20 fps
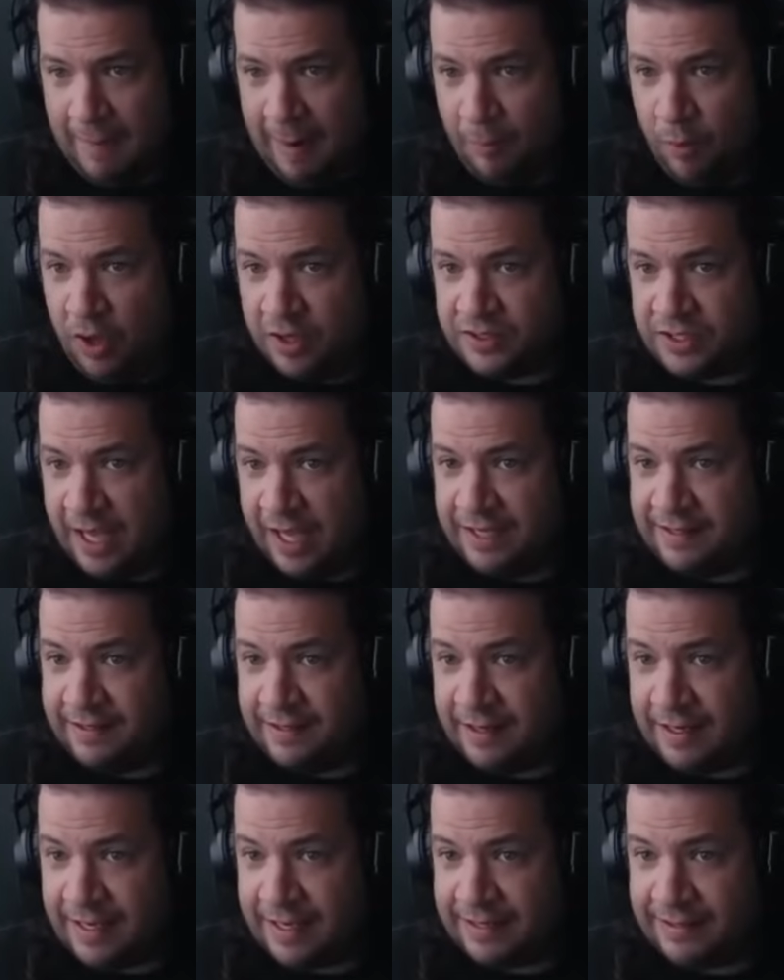Vamos a
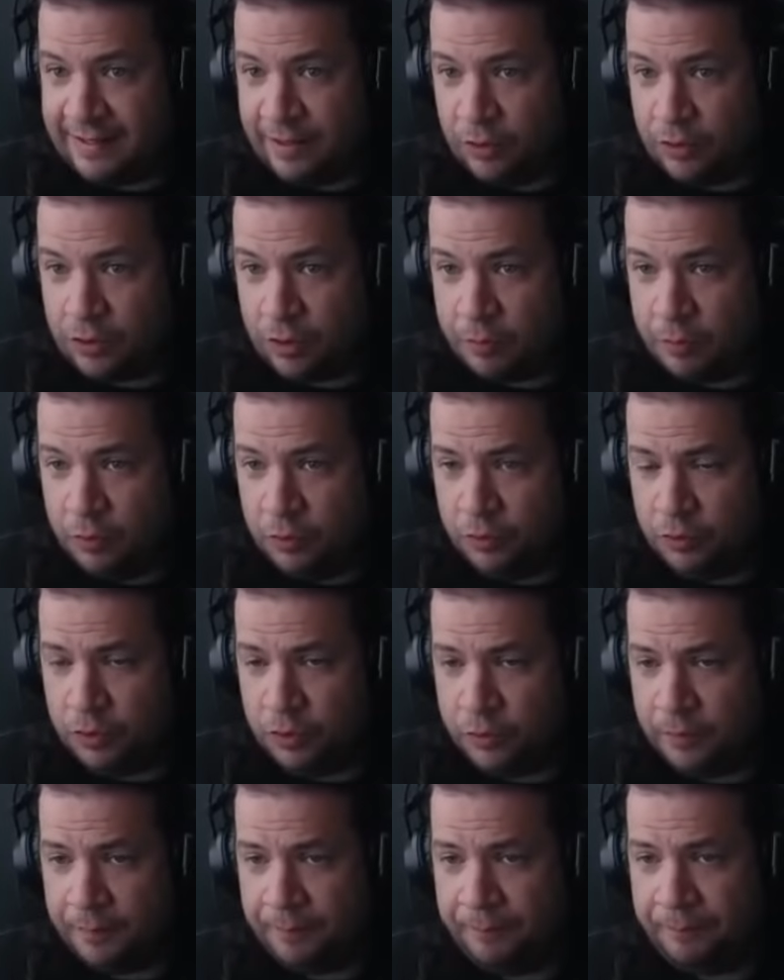decir que este otro
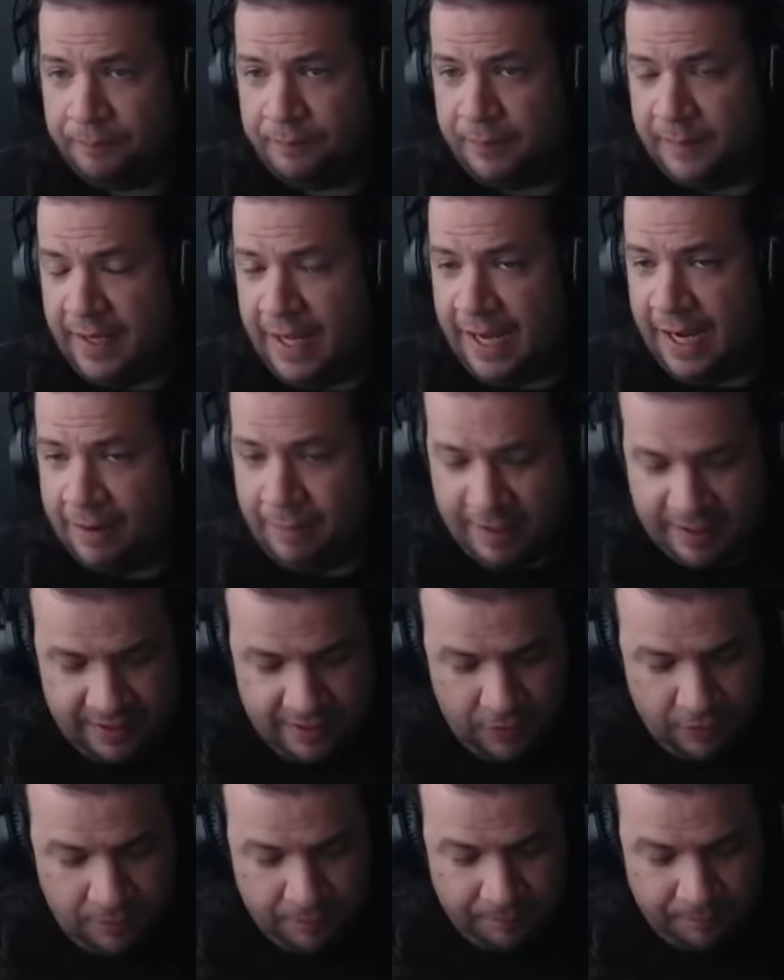punto en el
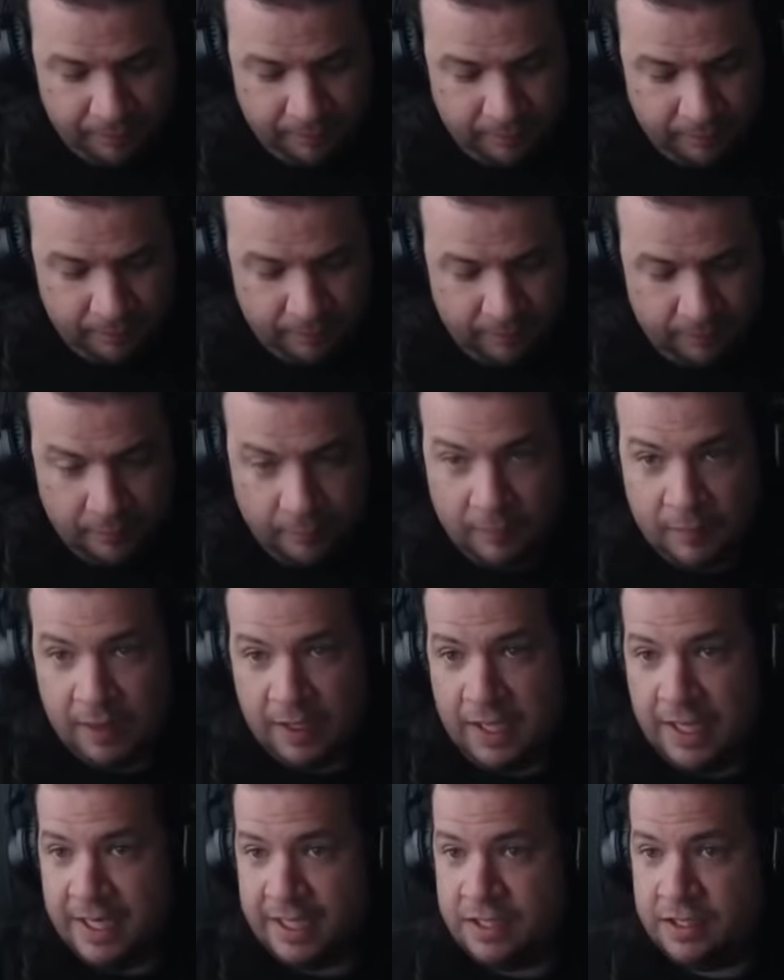vacío
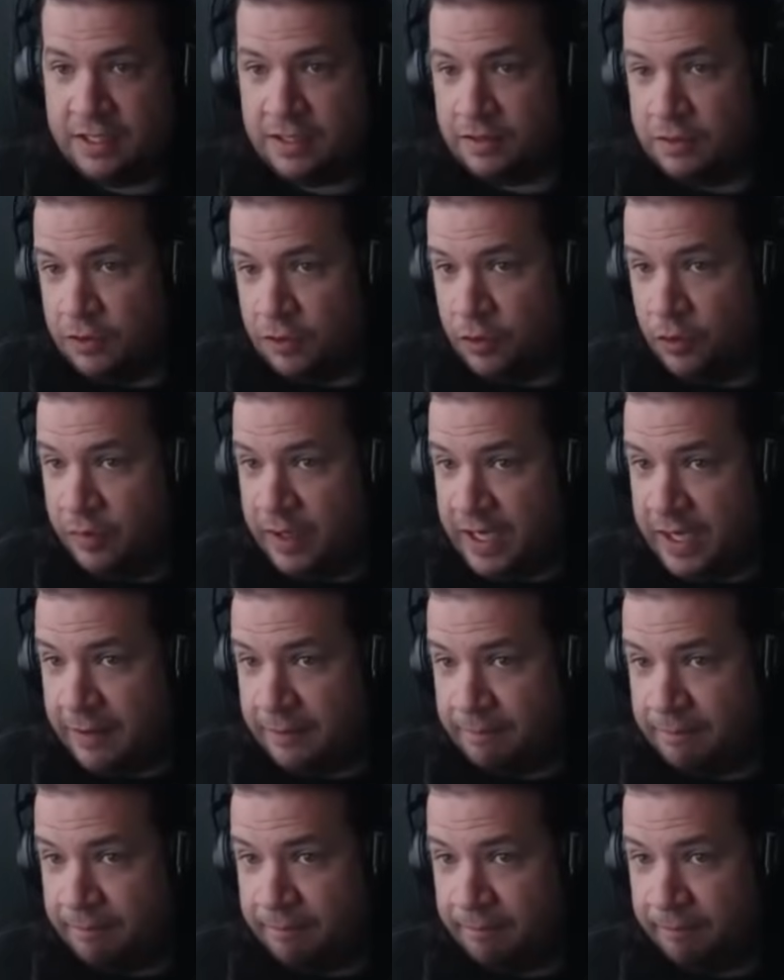es
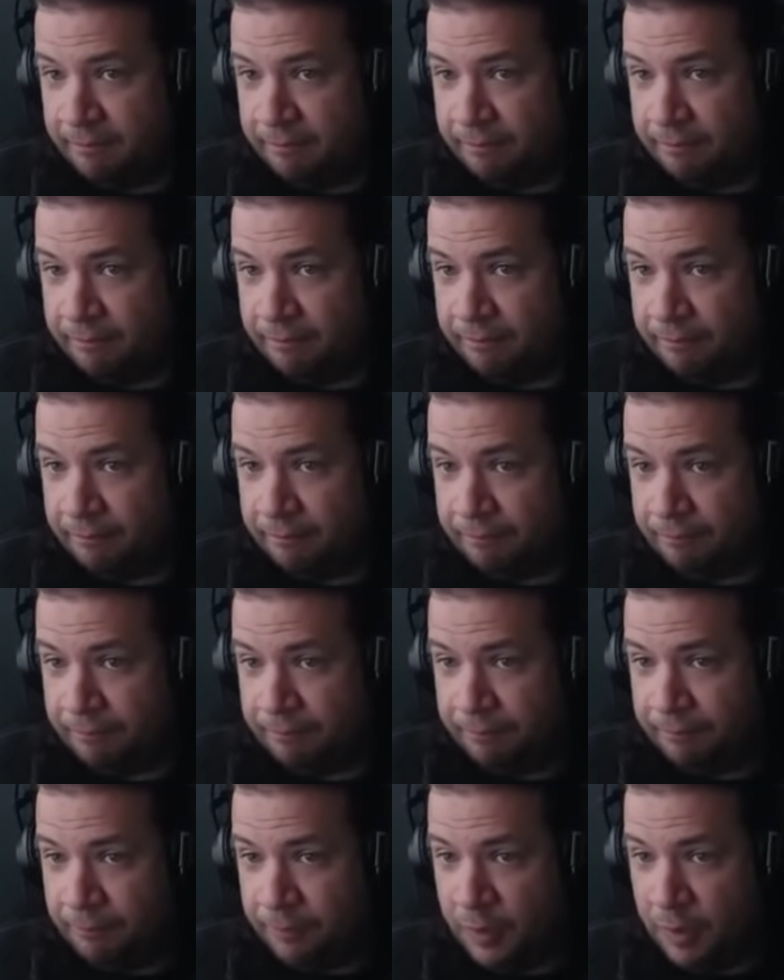Dubiri
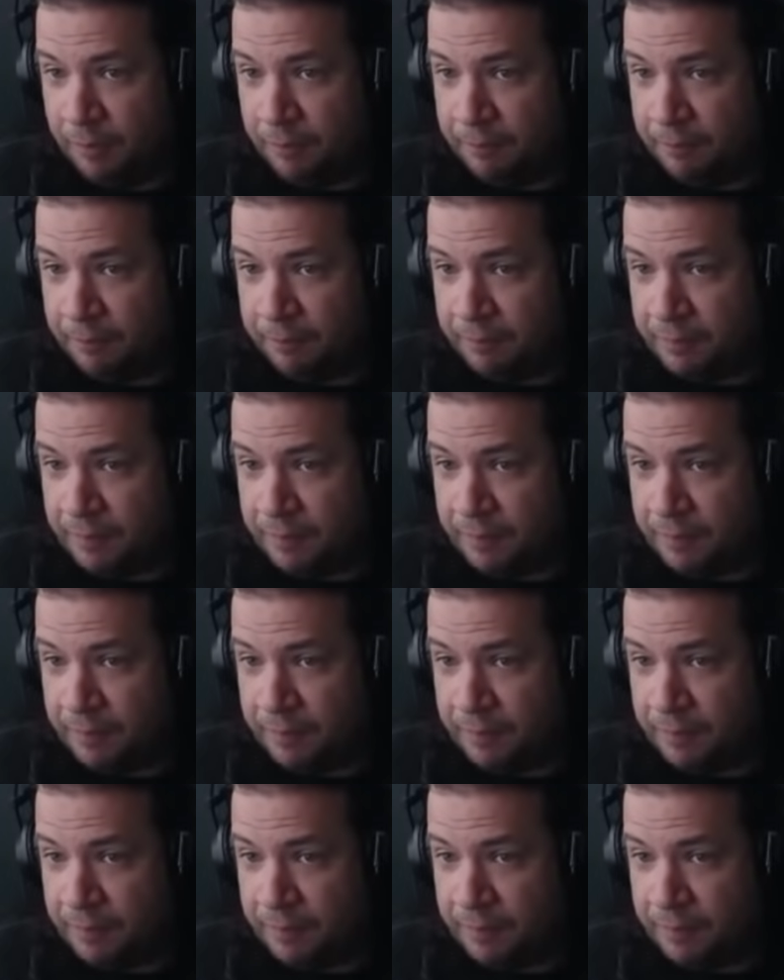¿no?